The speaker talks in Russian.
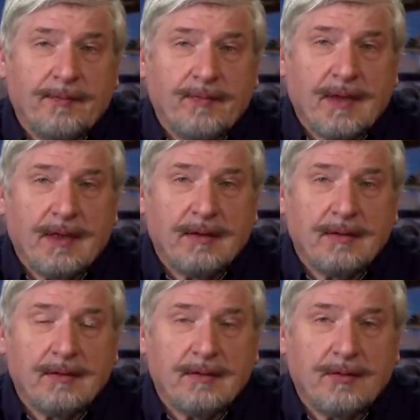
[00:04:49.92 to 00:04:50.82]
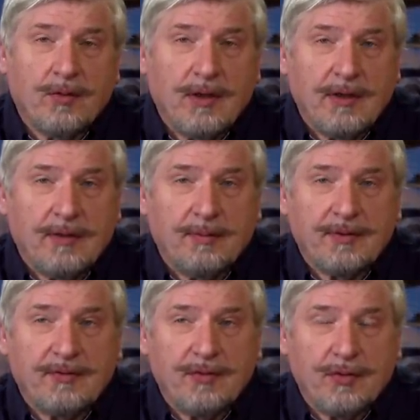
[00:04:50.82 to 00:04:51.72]
Э, ролик,
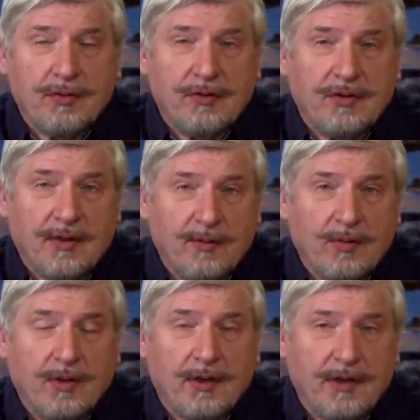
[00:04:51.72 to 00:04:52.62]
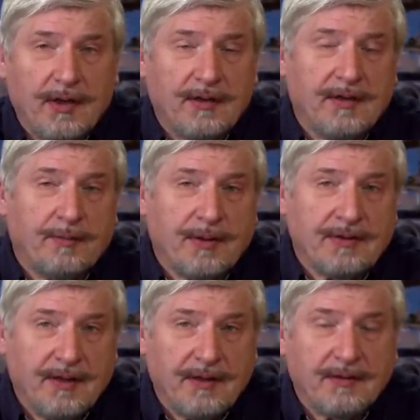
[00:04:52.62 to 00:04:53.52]
посвященный тому, как я это
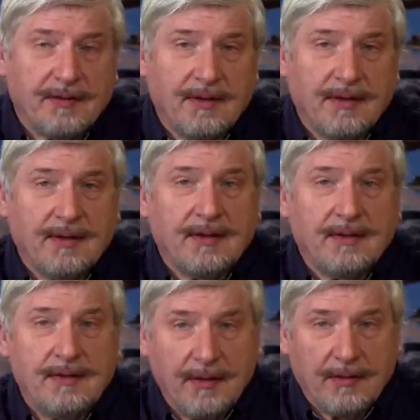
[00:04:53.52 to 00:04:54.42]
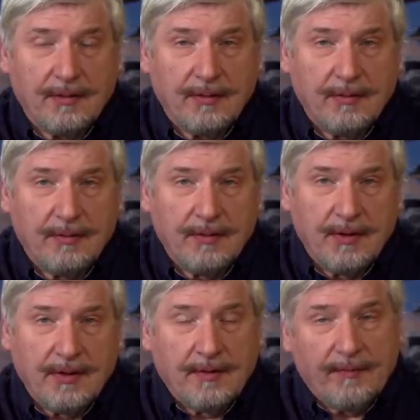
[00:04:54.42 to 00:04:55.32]
непосредственно делаю.
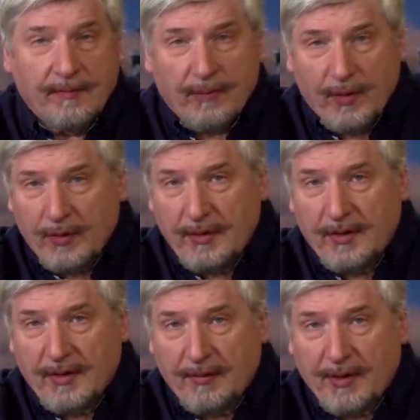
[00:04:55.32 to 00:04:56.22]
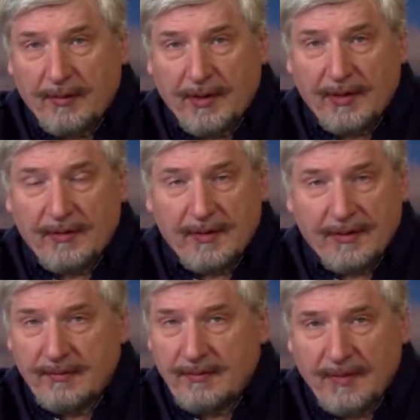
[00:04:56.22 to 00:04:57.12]
Пленки
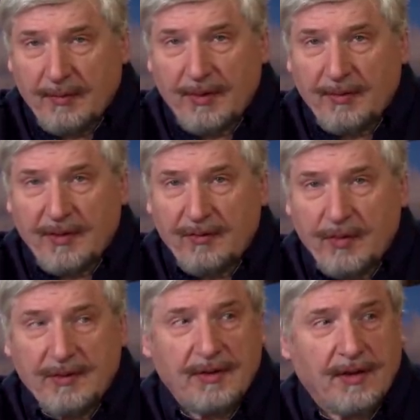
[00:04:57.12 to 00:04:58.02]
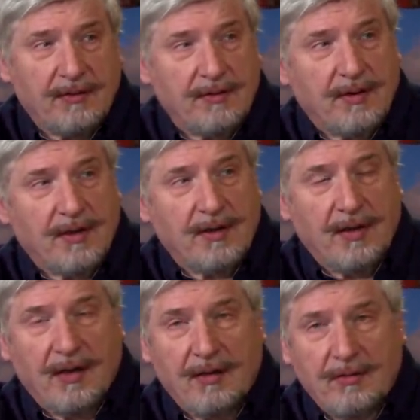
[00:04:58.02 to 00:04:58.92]
обрабатывать обрабатываю одинаково, как
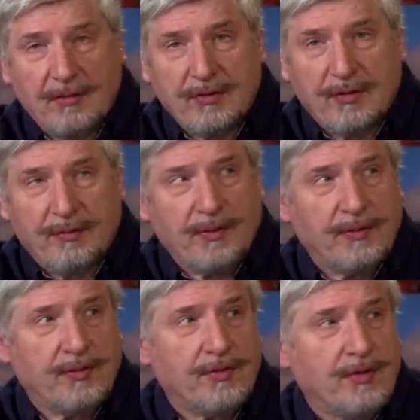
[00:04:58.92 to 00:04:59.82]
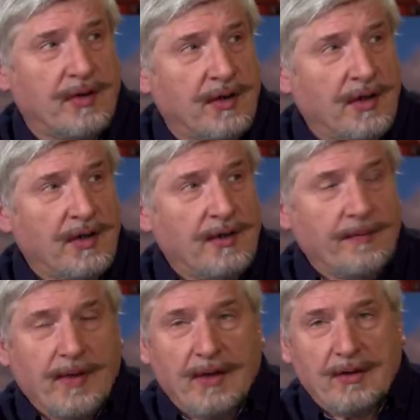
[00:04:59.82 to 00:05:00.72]
для узкопленочной,
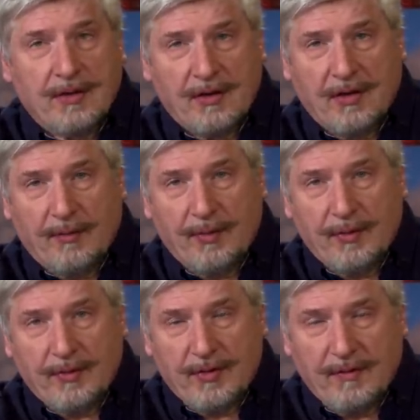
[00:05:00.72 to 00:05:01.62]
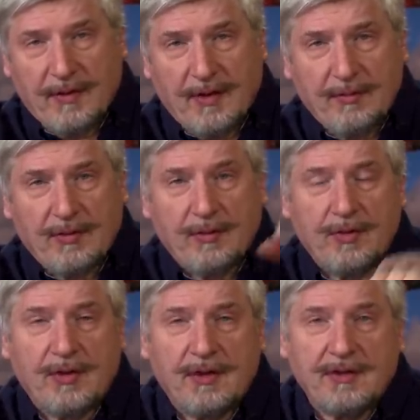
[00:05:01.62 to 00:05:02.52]
так и широкопленочной, в данном
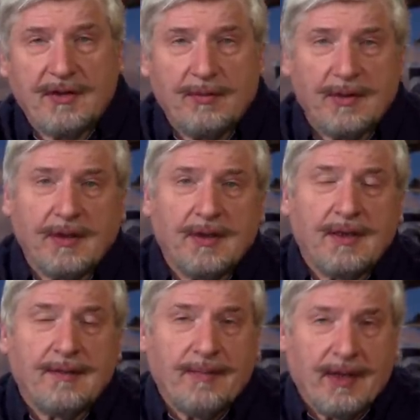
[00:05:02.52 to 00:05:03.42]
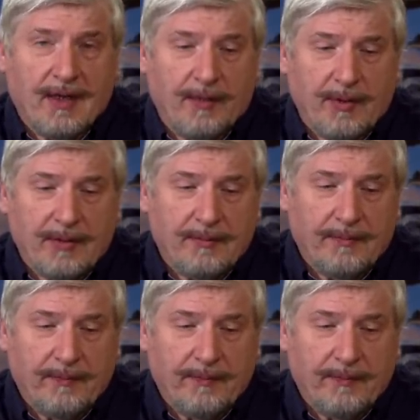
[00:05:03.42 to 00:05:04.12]
случае Hasselblad, камер.